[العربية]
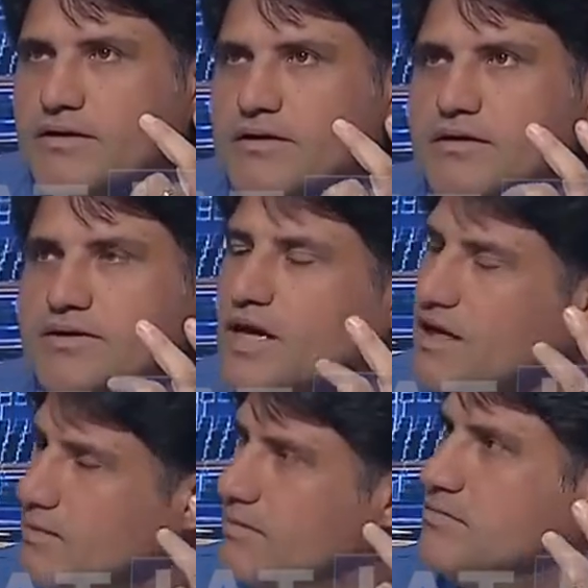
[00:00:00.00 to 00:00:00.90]
آه،
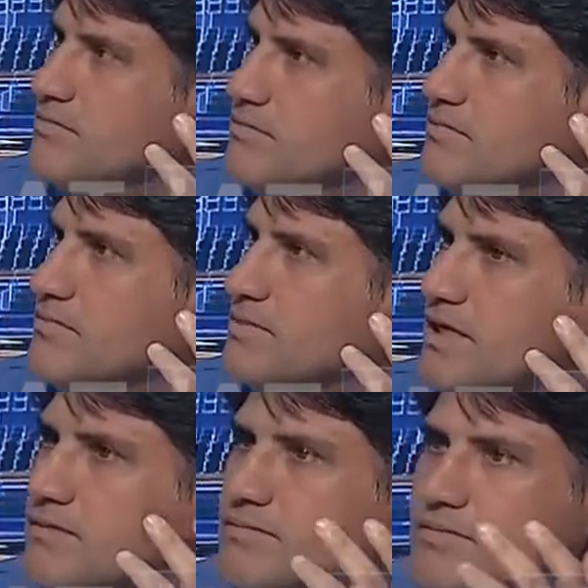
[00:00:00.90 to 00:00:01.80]
دعم
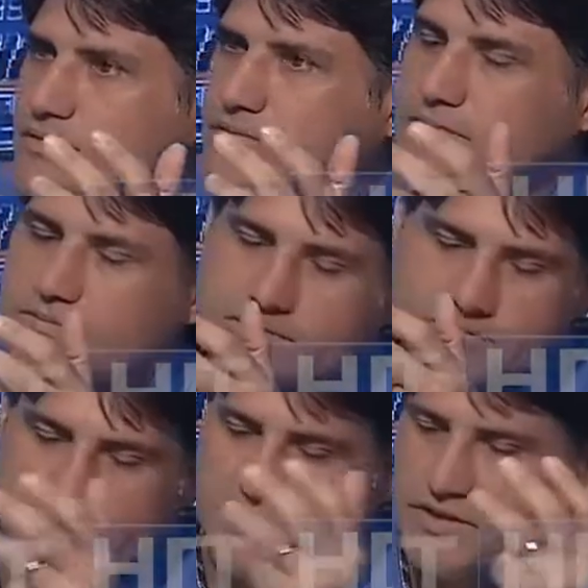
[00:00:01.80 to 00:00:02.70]
دعم
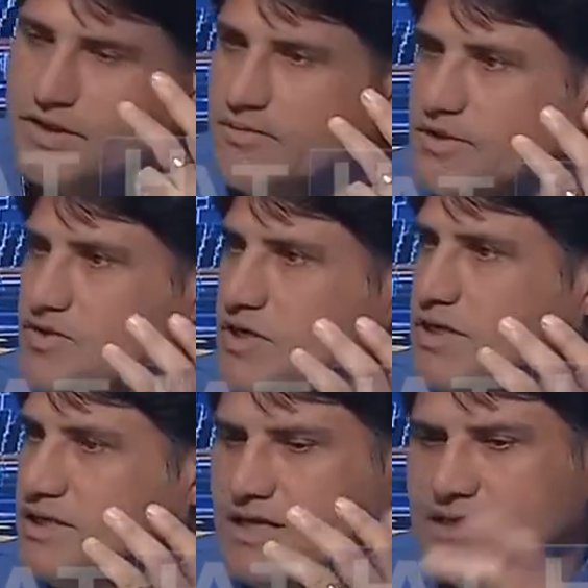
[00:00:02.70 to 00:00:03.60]
من كثير من
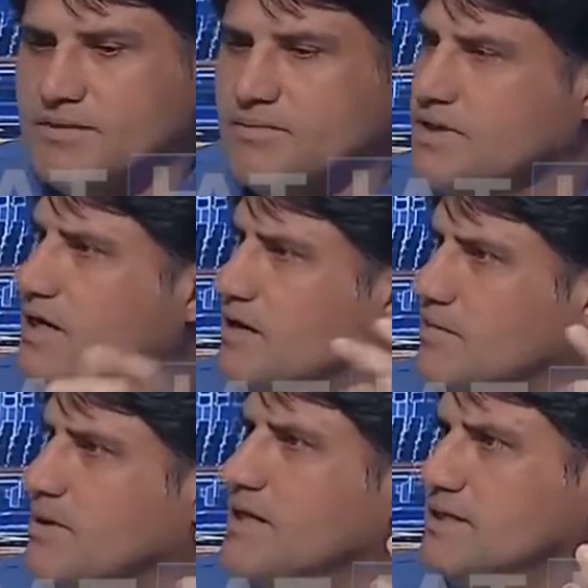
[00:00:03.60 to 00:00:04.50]
الجهات حتى من داخل
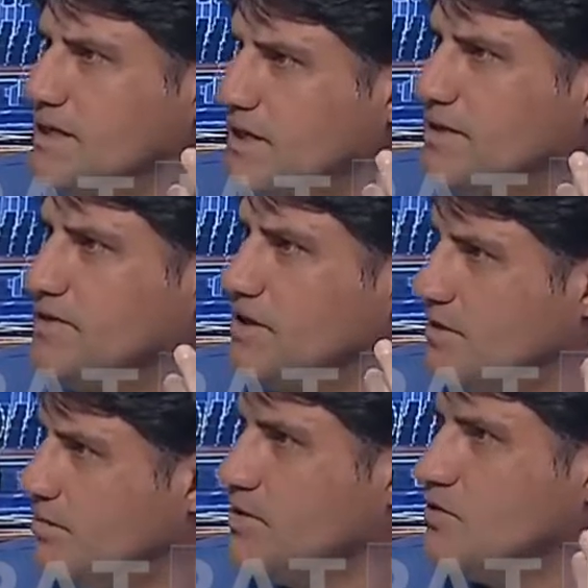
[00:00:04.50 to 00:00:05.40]
البلد يعني انت
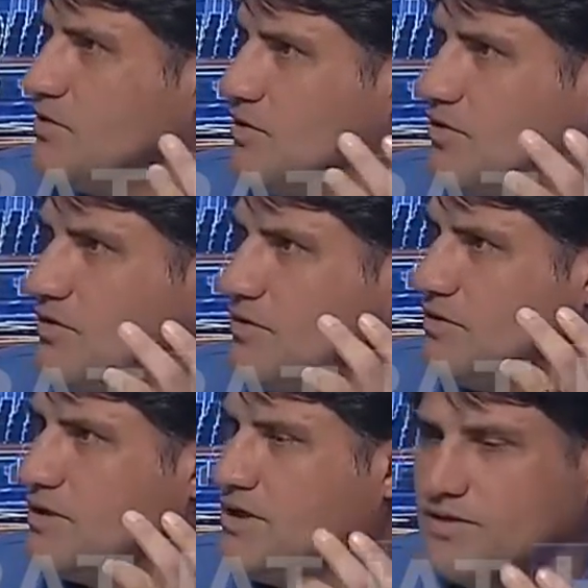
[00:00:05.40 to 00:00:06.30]
احنا ما يكون آه،
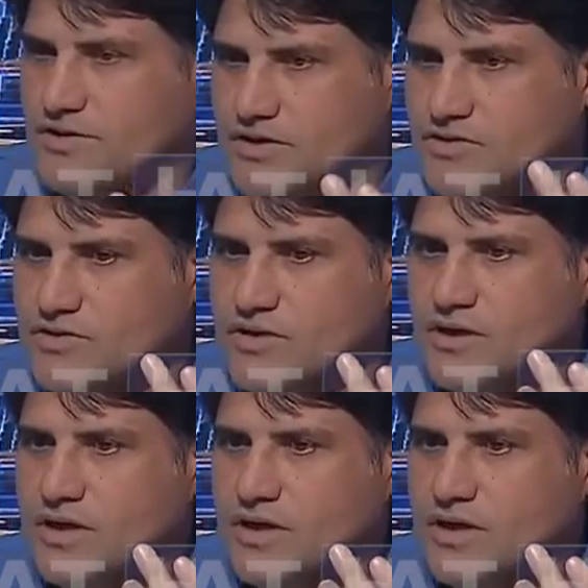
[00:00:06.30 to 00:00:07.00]
يعني الرجل